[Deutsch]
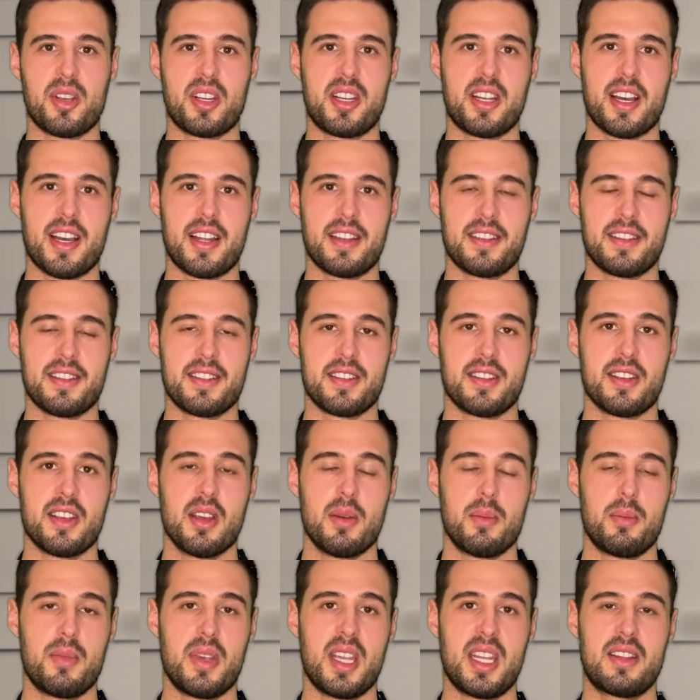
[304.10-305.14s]
bekannt.
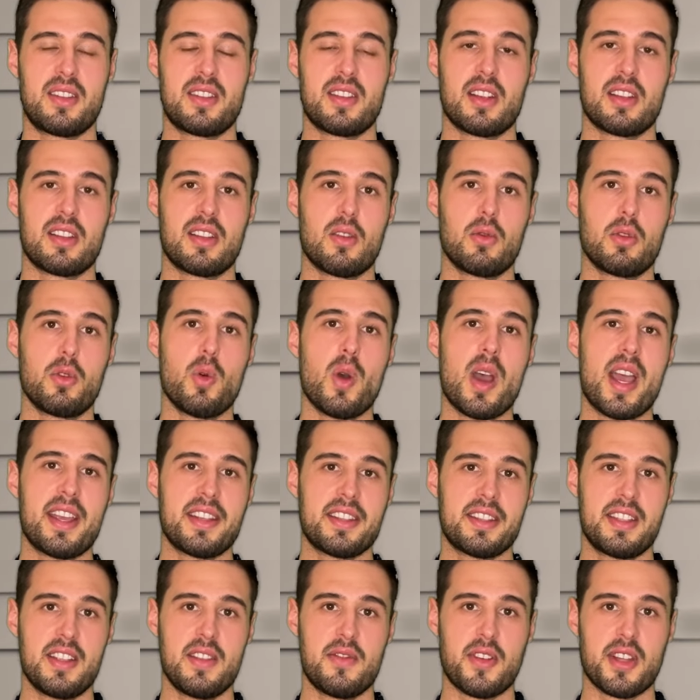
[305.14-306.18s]
Mit
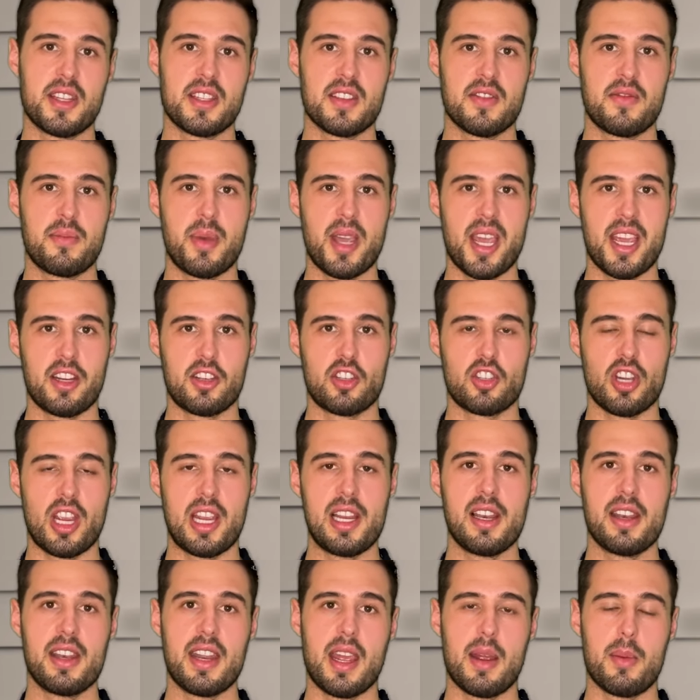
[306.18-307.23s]
US Defensive Back
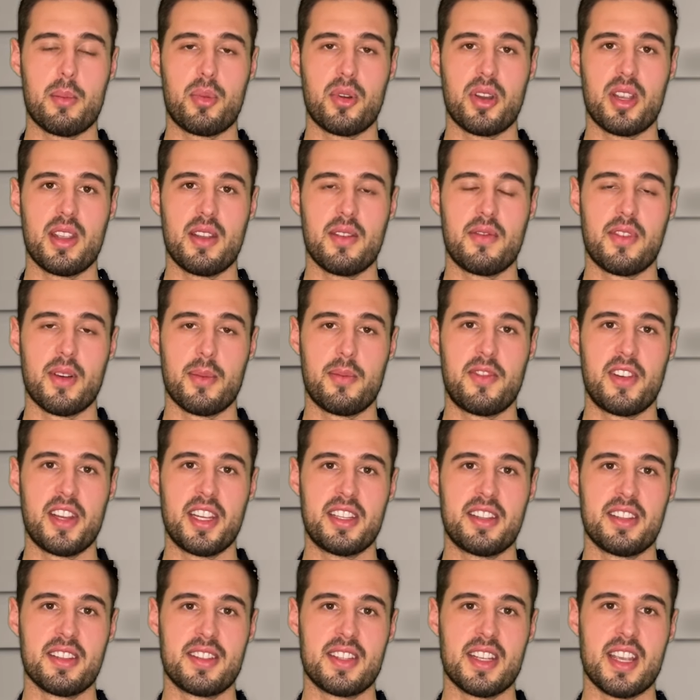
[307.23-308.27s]
Jalen Embry
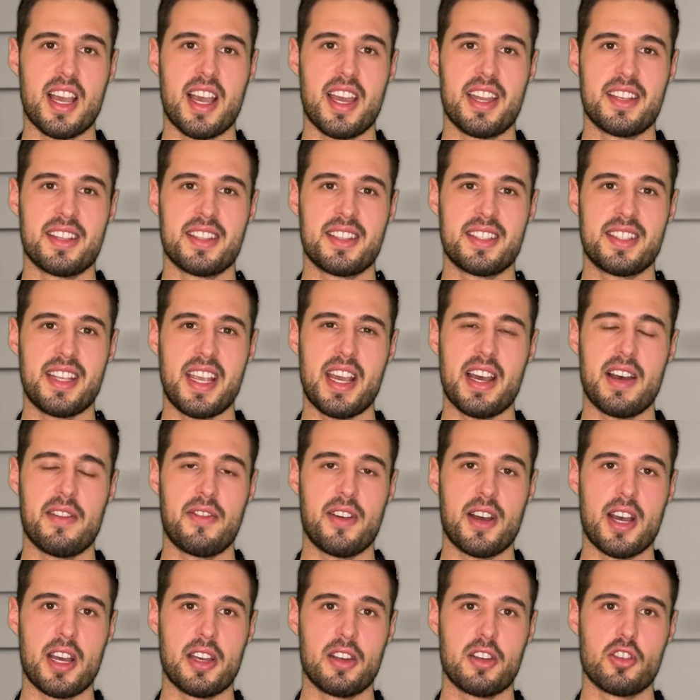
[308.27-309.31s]
verpflichten sie einen sehr
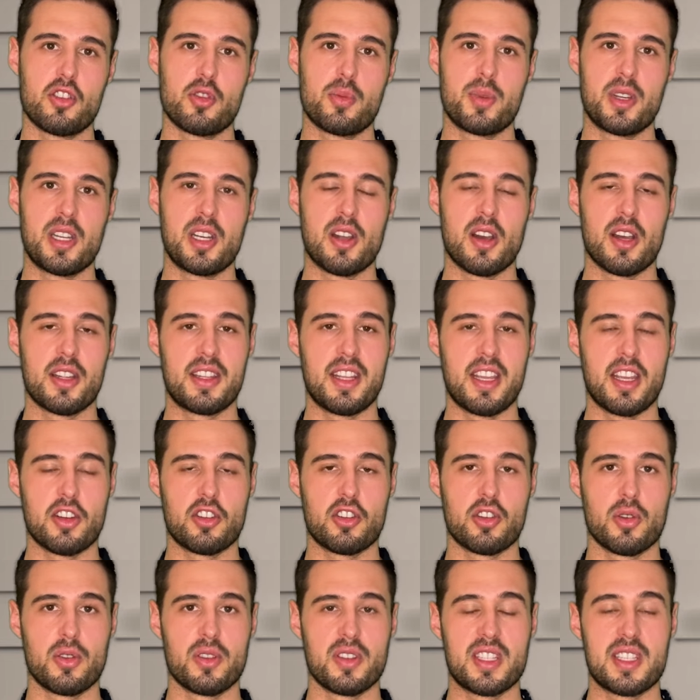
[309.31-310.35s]
erfahrenen Spieler, der
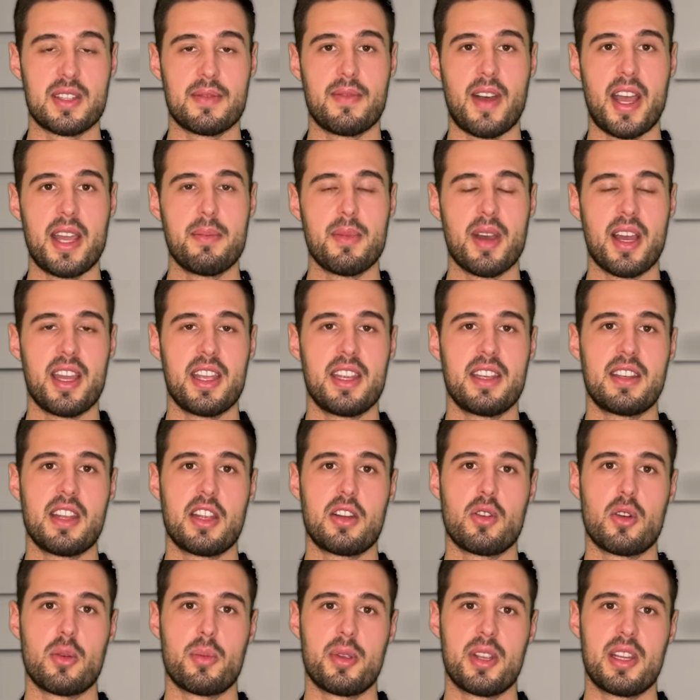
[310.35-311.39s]
schon zweimal in der
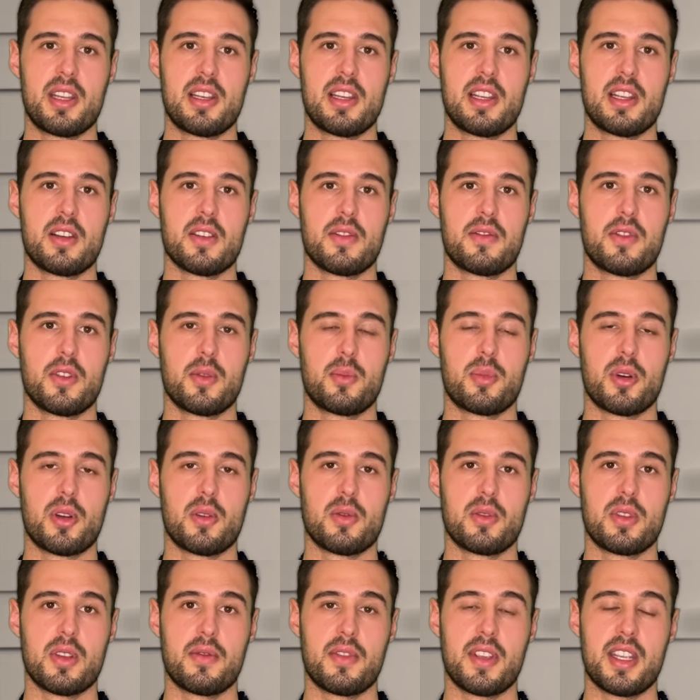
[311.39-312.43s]
European League of Football
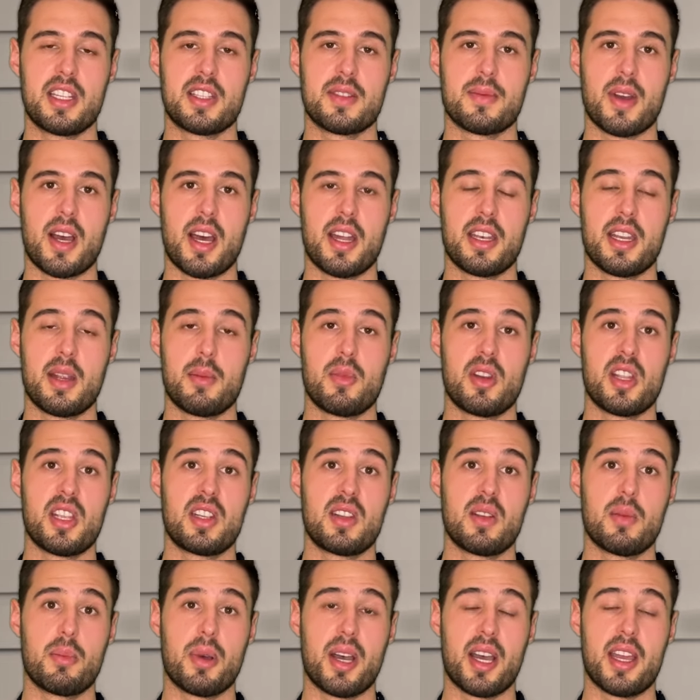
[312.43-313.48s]
unterwegs war,
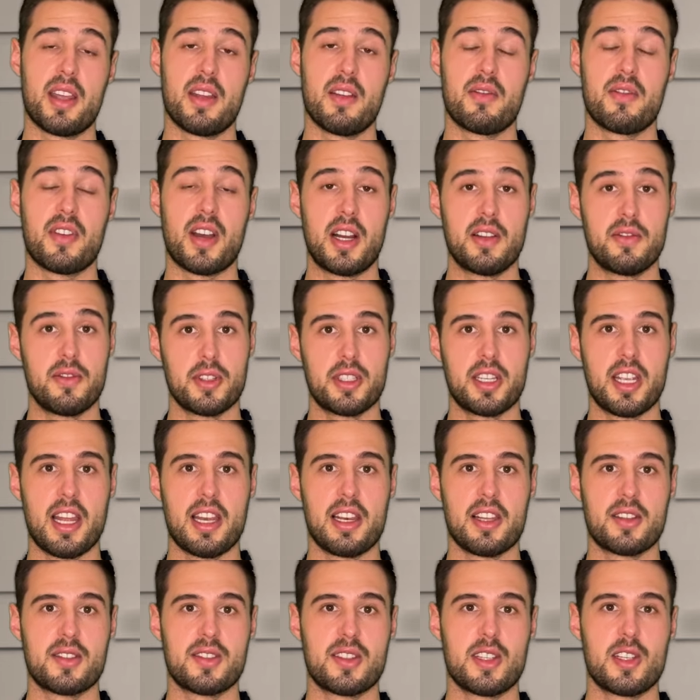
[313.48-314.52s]
nämlich bei Frankfurt
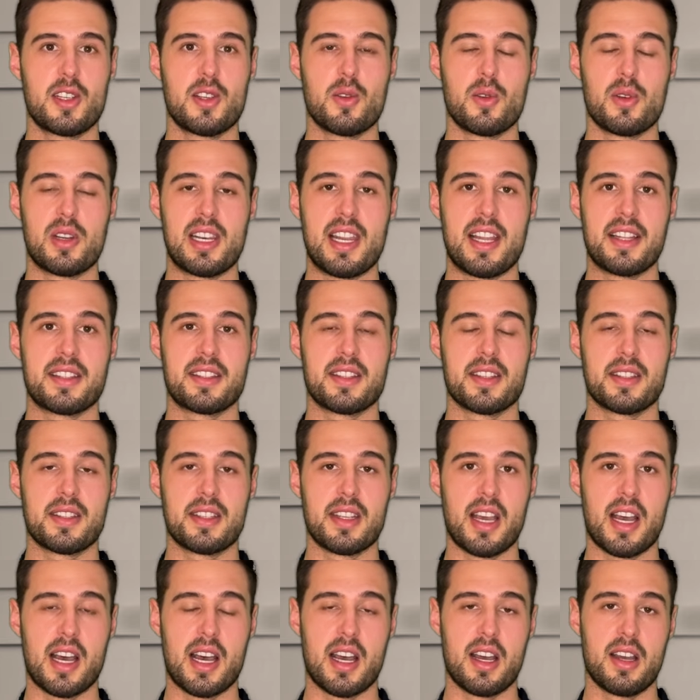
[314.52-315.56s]
Galaxy und letztes
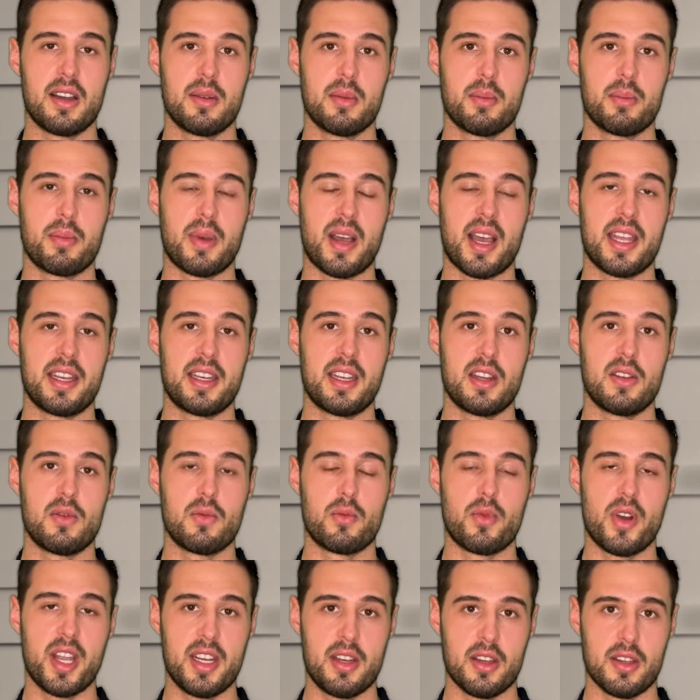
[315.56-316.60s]
Jahr bei
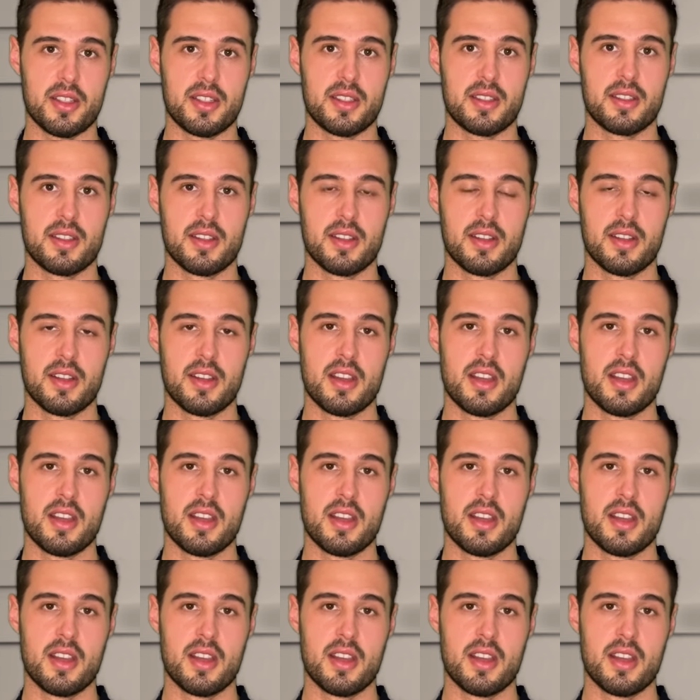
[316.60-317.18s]
den Raiders.